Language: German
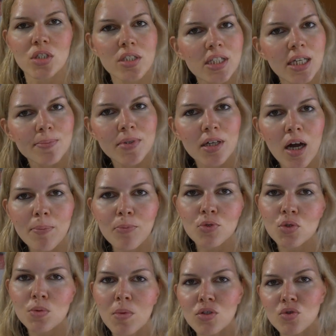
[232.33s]
Ne? Ich gebe da ab
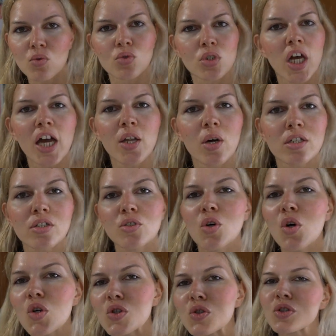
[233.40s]
und zu mal so die einen oder anderen
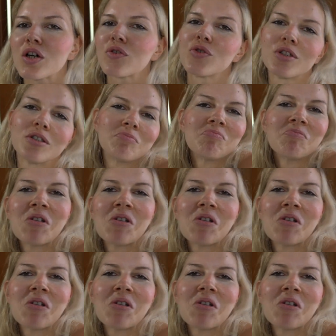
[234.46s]
Kurs und dafür